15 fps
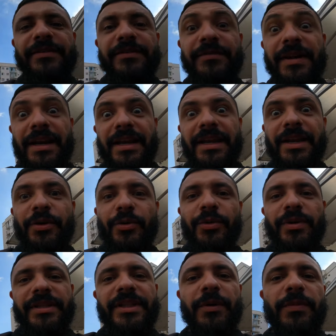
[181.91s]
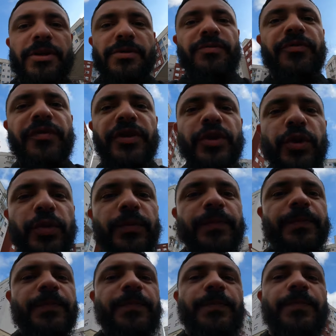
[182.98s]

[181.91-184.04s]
Valeu, até o próximo vídeo.